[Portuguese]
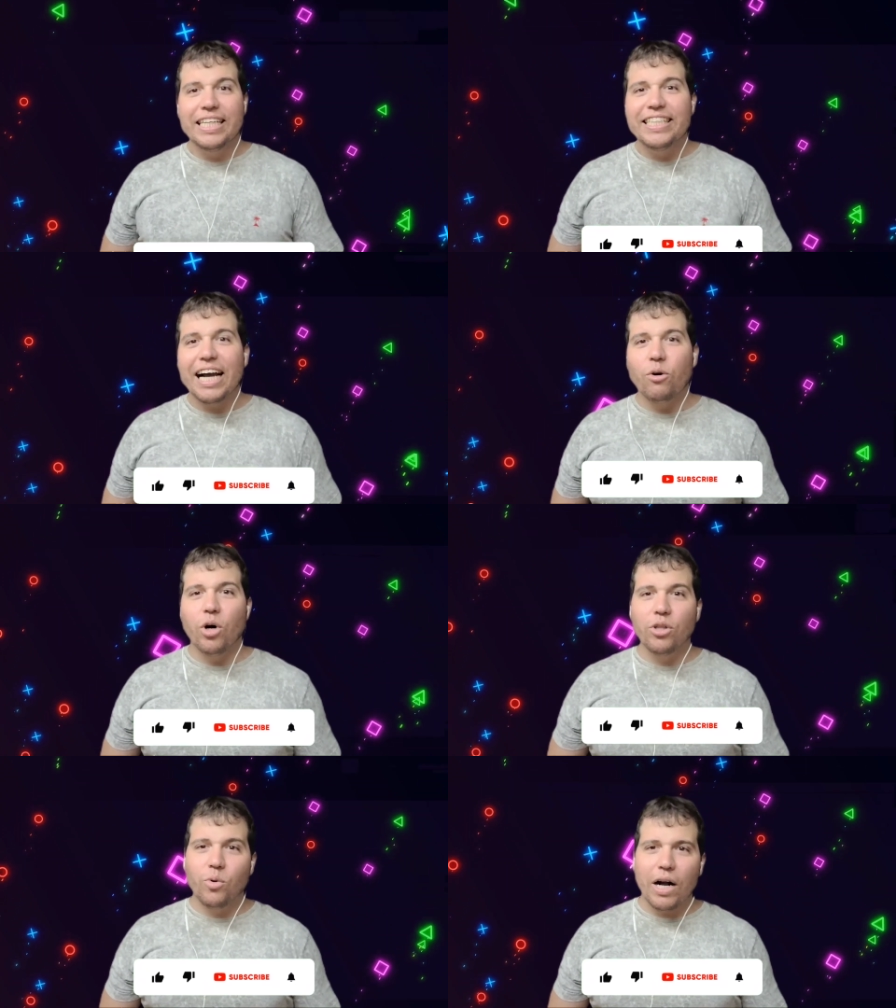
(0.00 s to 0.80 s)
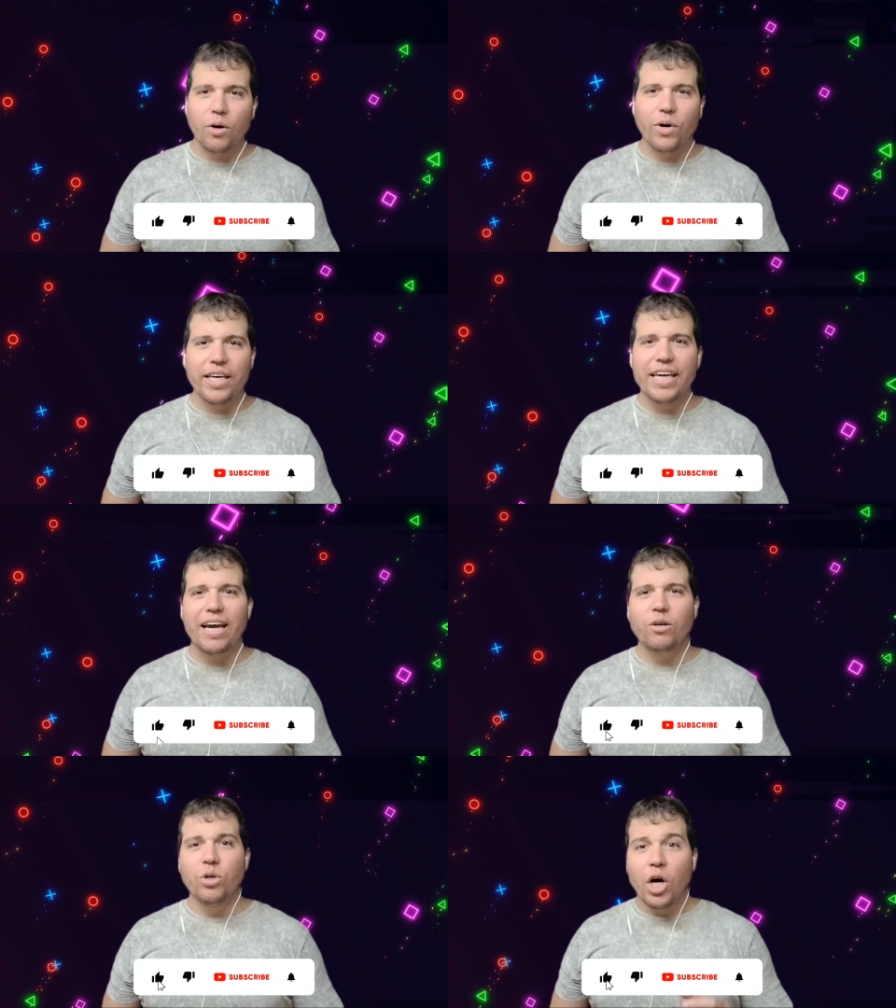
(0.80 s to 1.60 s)
De acordo com a
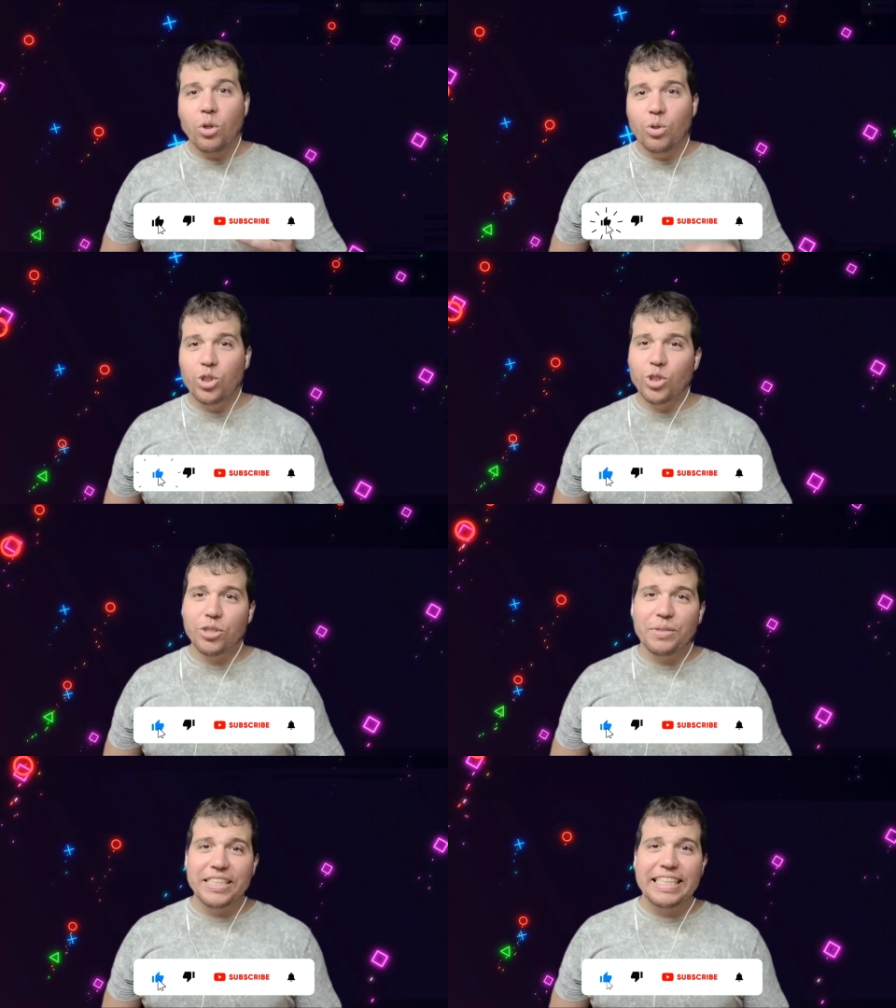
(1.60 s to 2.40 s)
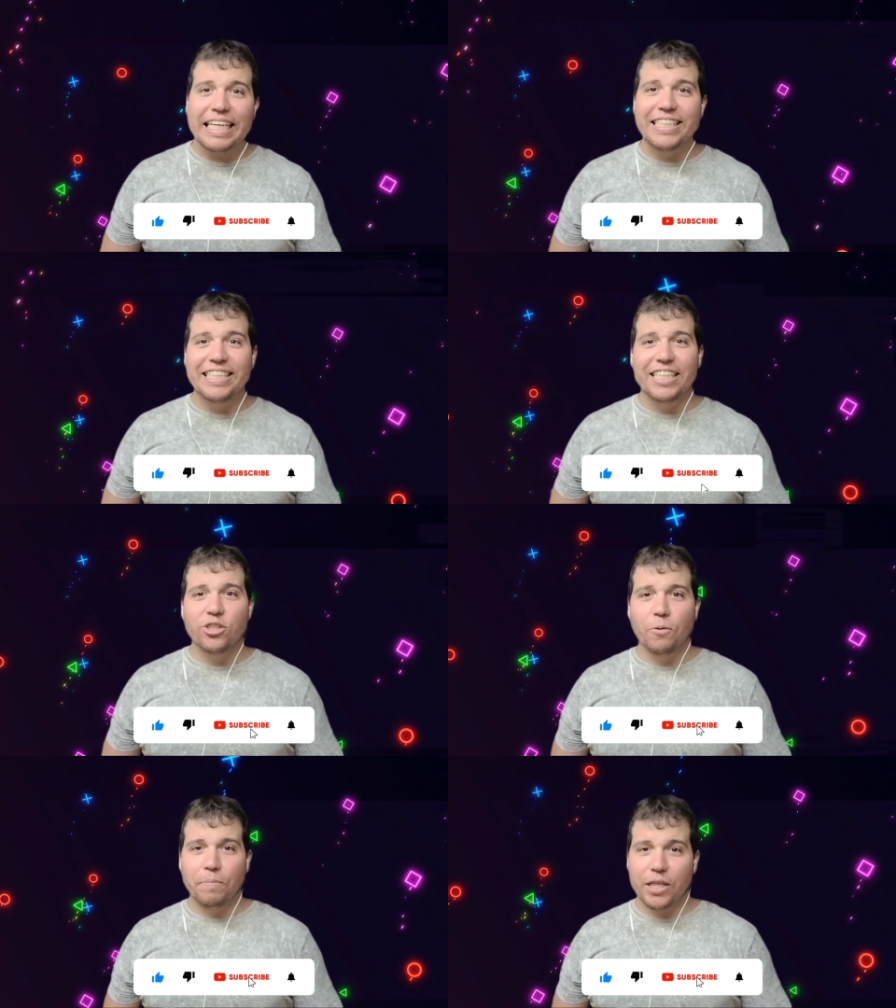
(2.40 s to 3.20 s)
CoinGecko, nos últimos 7
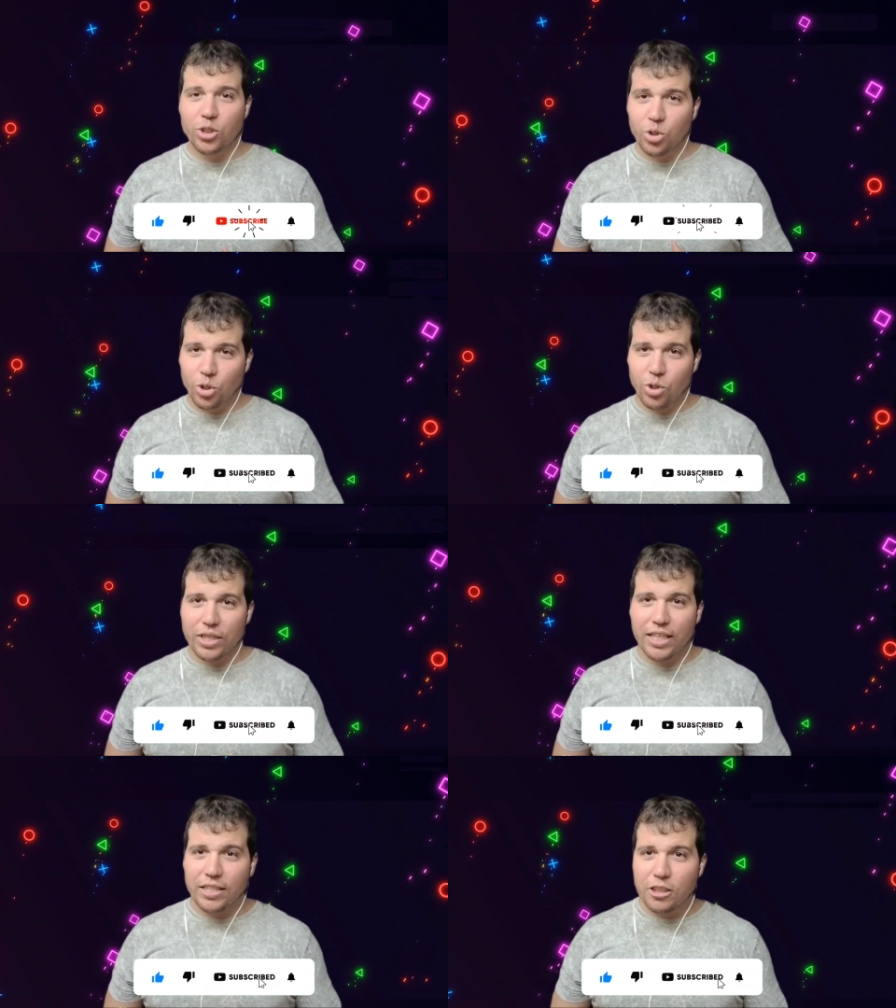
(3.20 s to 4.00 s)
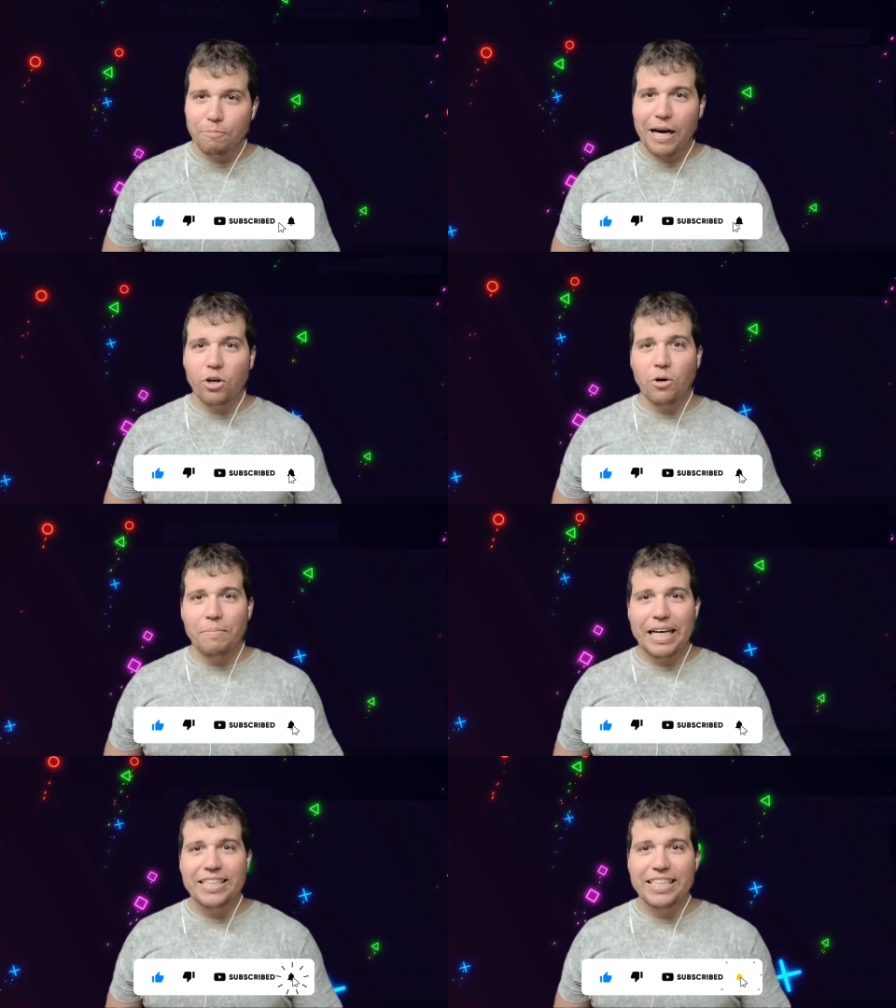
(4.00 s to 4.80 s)
dias o preço do token disparou
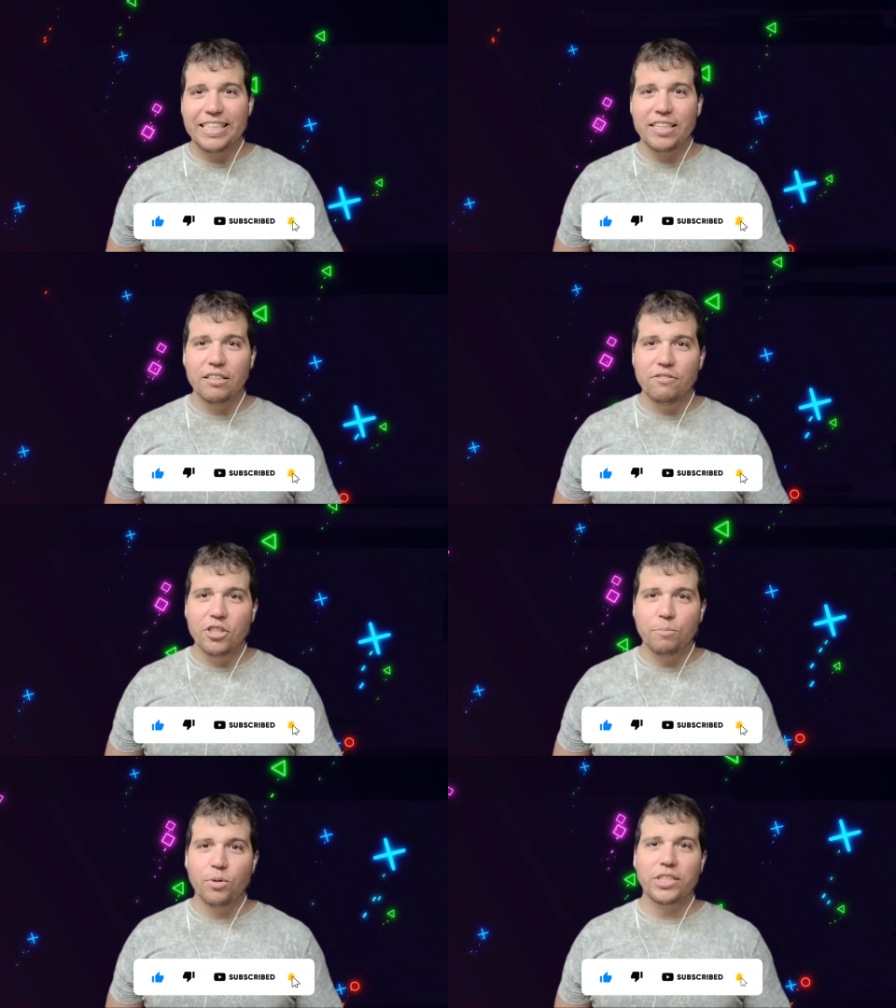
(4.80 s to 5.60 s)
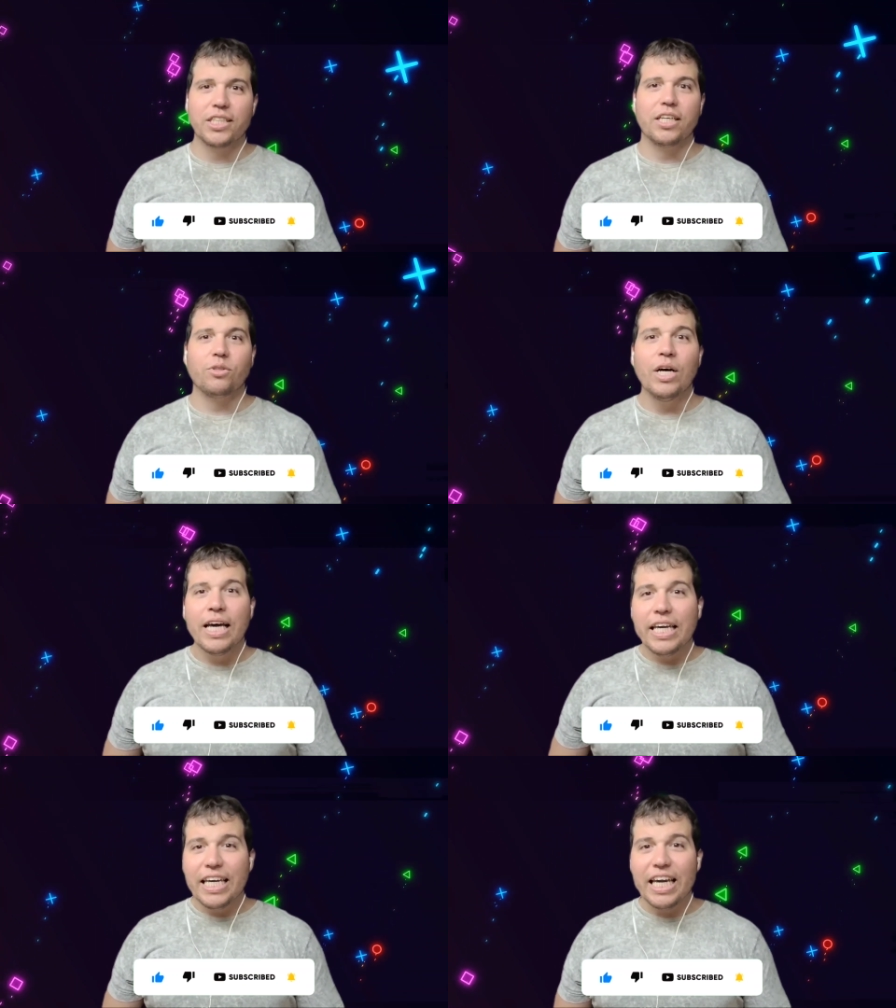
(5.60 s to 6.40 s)
mais de 120%
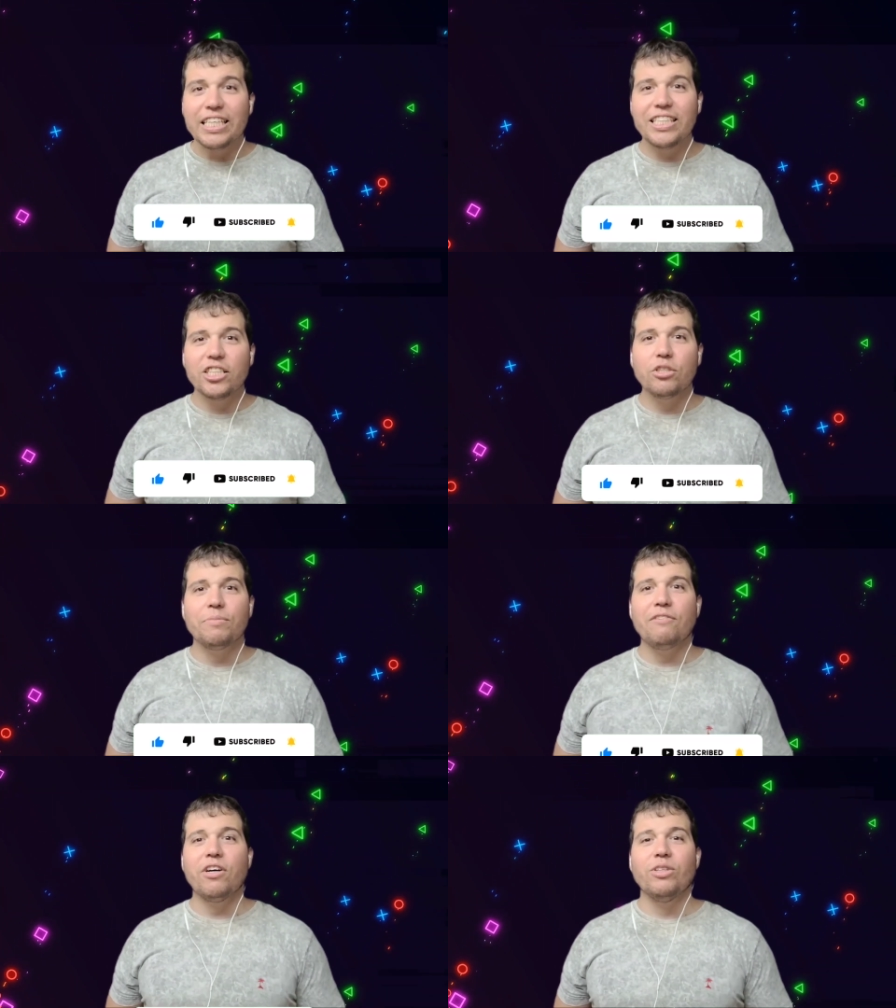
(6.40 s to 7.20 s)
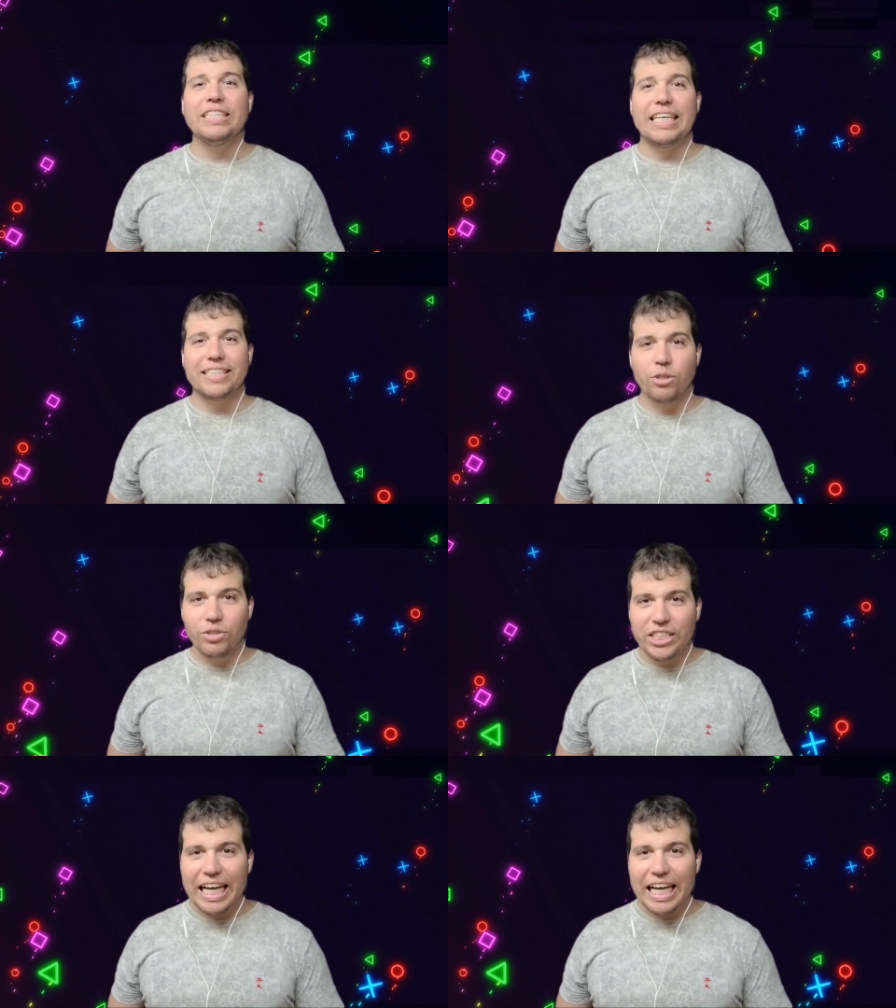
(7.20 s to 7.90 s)
e registre uma valorização